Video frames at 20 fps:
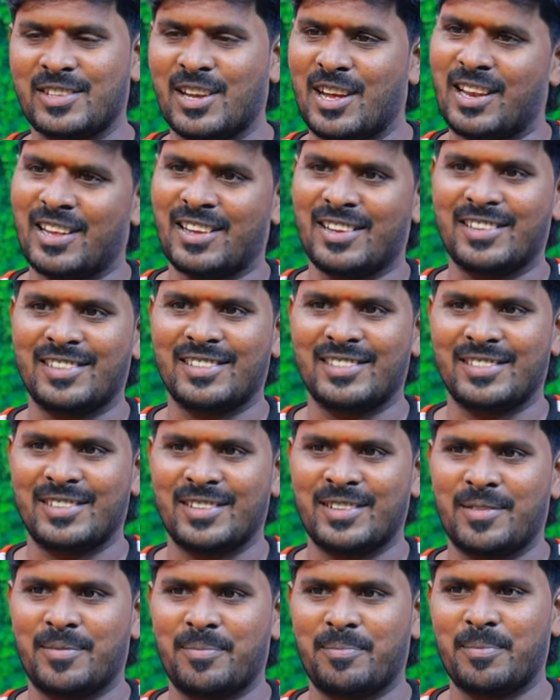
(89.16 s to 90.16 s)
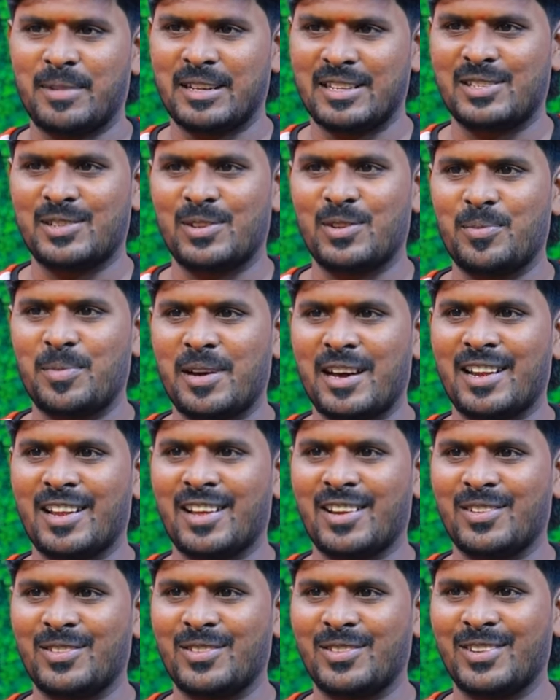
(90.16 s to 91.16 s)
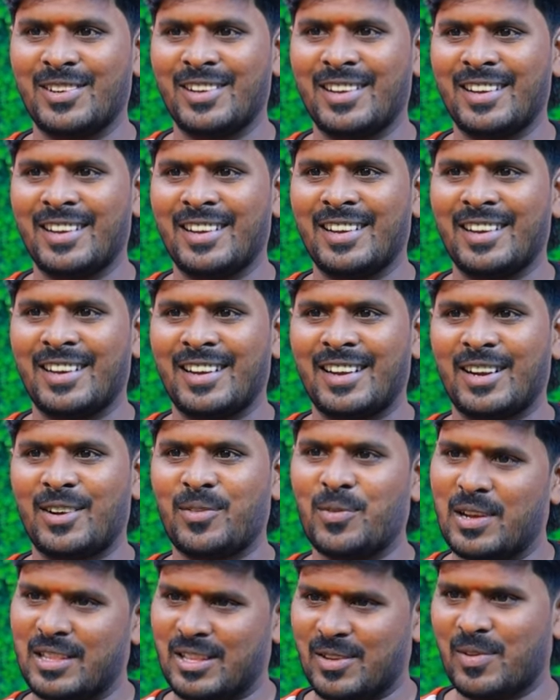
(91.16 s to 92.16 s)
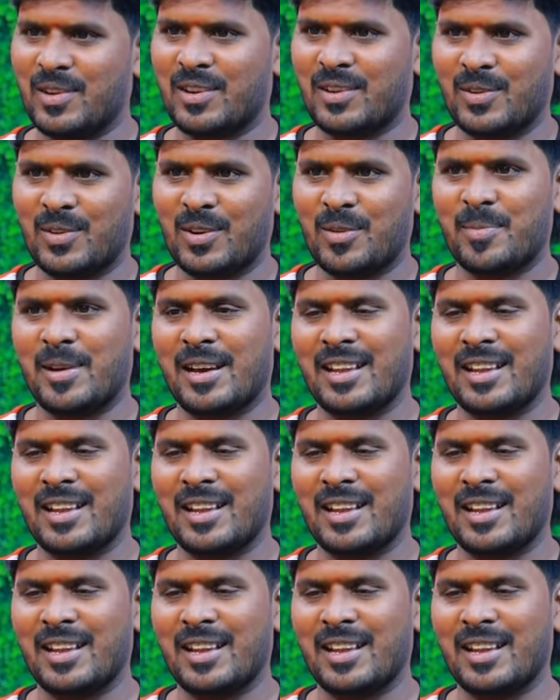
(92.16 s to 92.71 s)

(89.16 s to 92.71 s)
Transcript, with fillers: చాలా మనుషులు మారారు అంటే వాతావరణం కూడా